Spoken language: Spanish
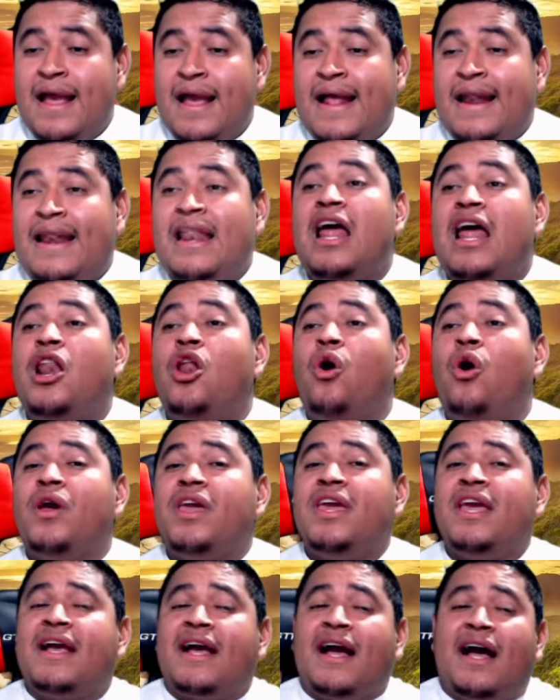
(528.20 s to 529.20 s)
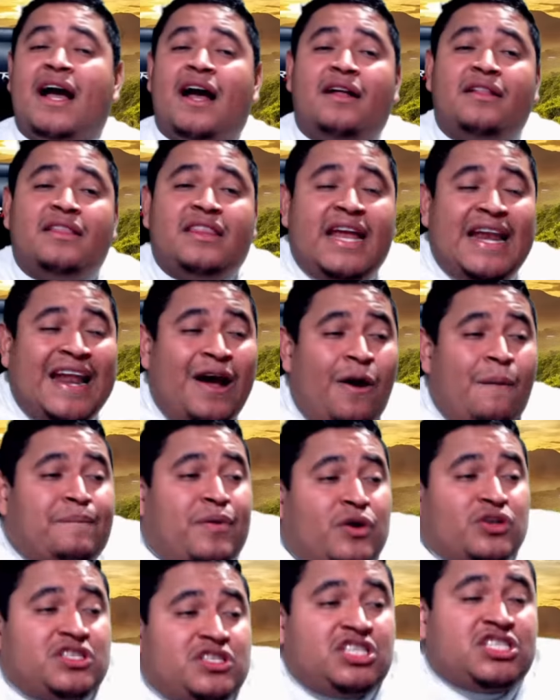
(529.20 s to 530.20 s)
La lógica de la
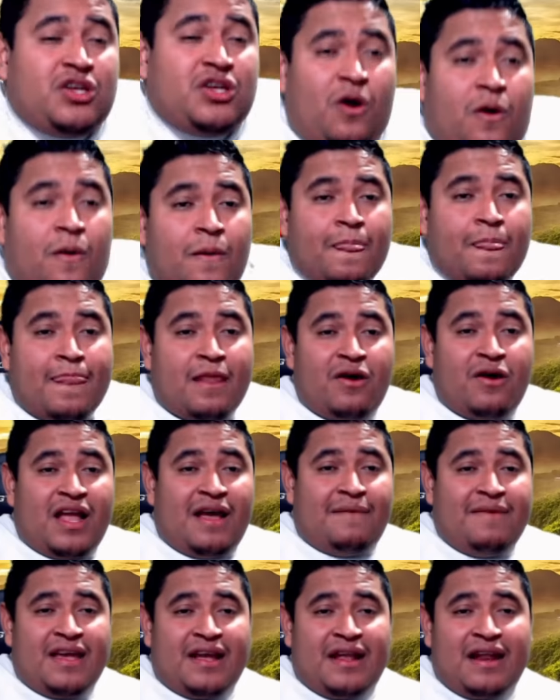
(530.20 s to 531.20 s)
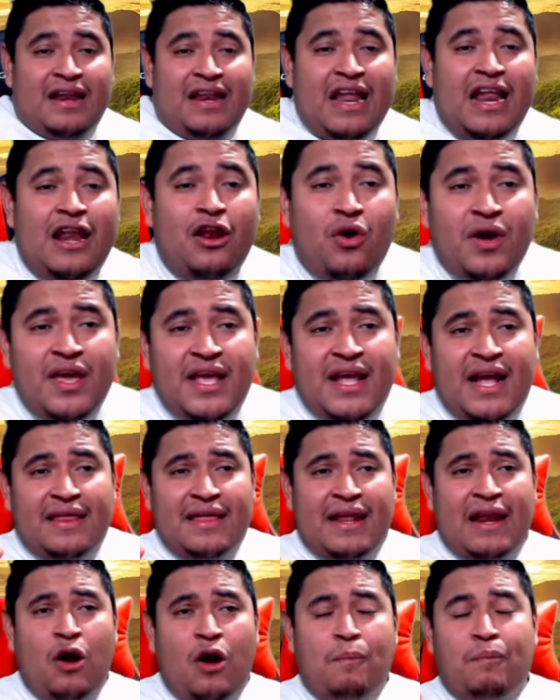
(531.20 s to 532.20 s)
oposición, oiga bien, la lógica de
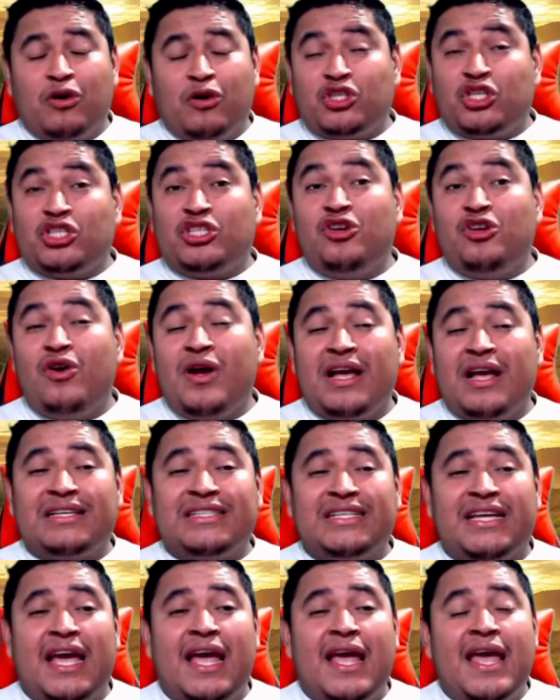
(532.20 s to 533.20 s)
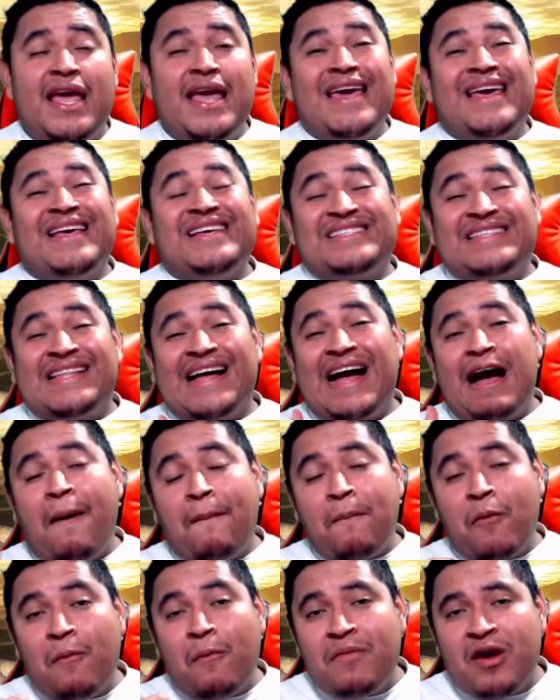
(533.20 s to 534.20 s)
la oposición es que
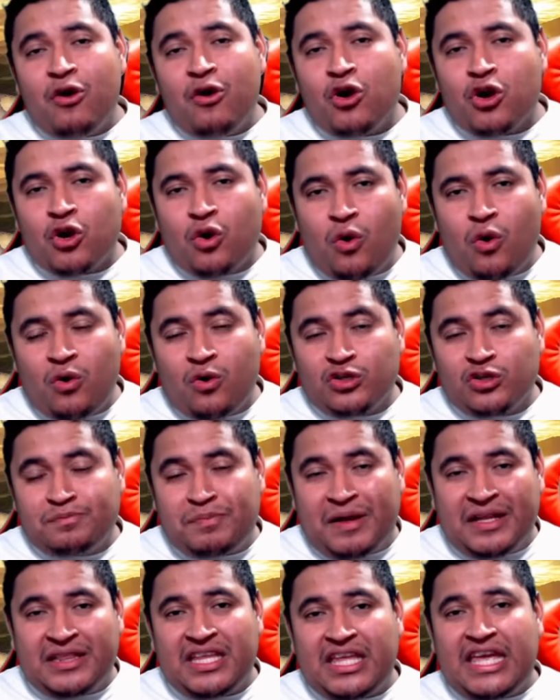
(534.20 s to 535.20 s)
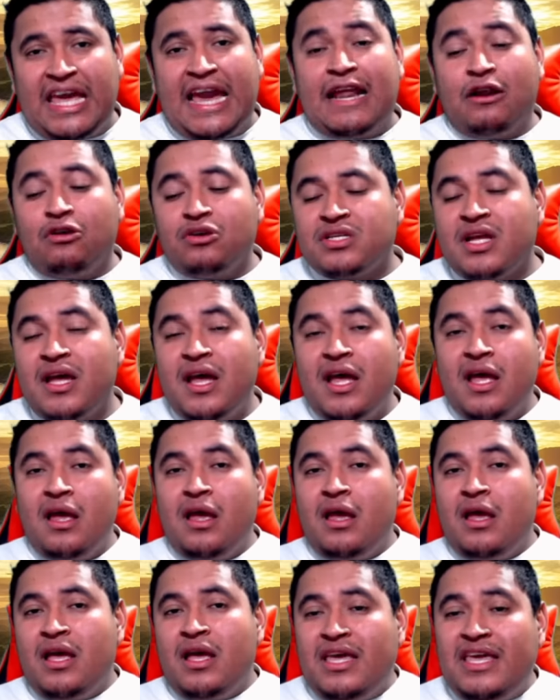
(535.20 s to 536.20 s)
estábamos mejor con los pandilleros
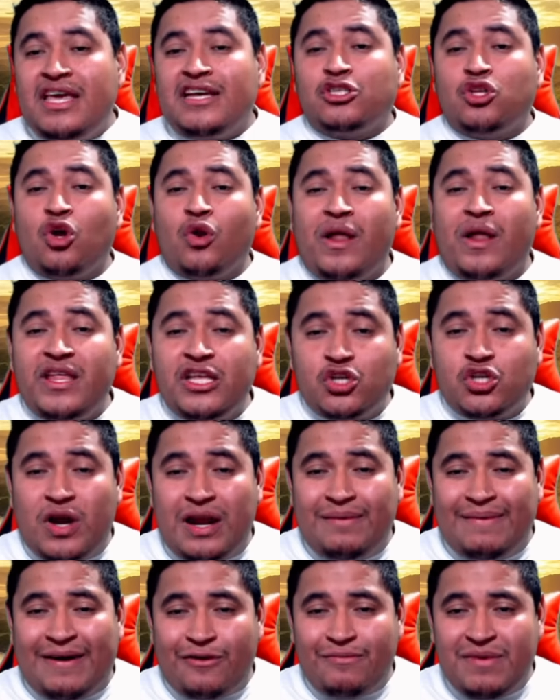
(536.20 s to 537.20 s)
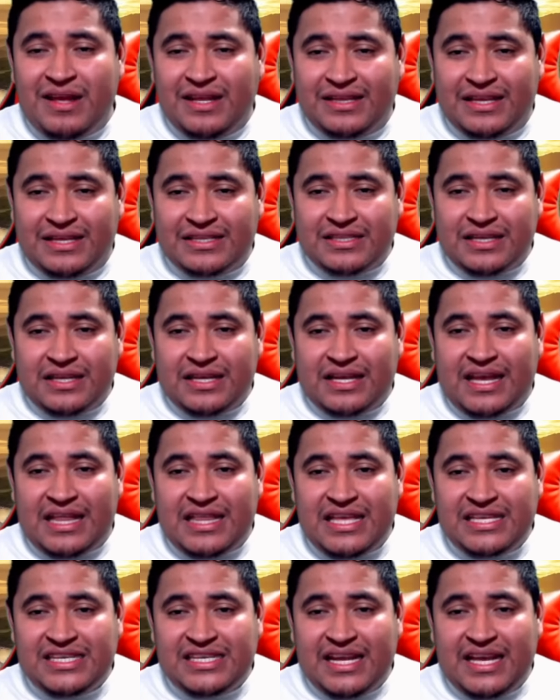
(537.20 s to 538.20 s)
y esto lo ha dicho Álvaro Méndez, que
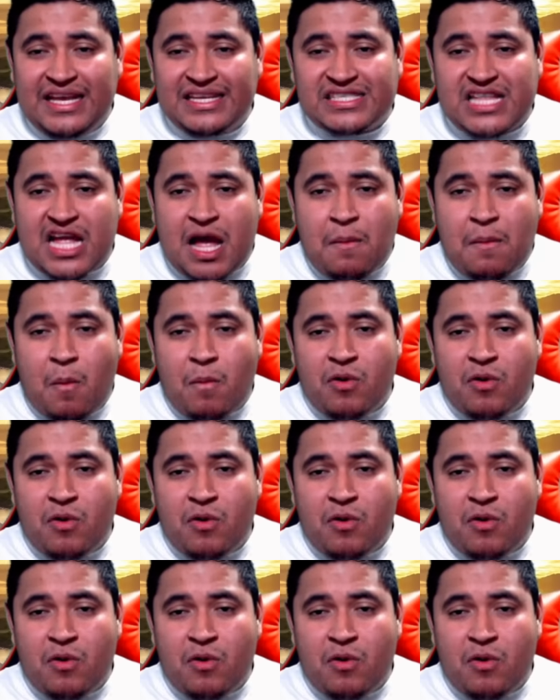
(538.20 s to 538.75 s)
dice que estábamos